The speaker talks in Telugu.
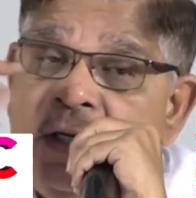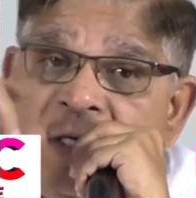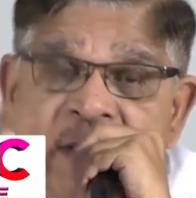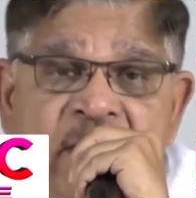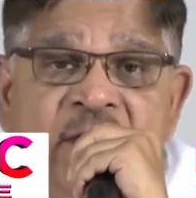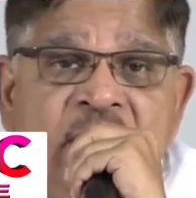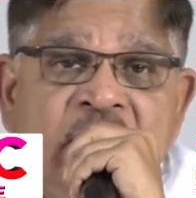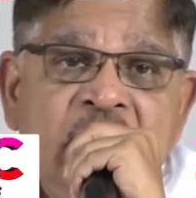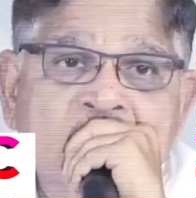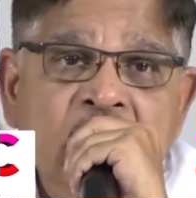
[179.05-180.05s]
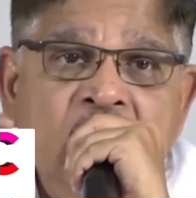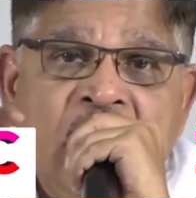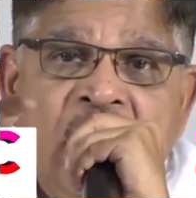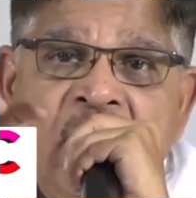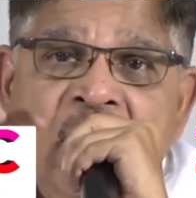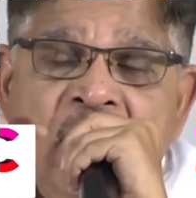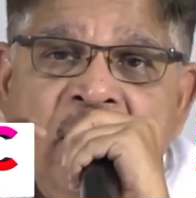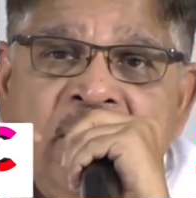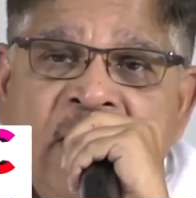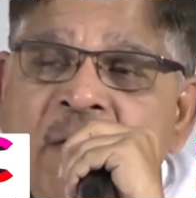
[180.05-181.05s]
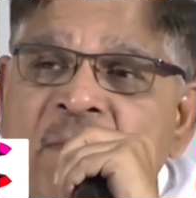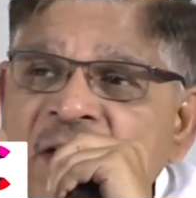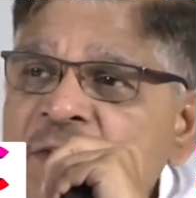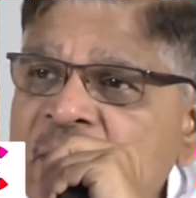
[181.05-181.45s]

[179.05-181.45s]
ఇండస్ట్రీ ఒక చాలా మంచి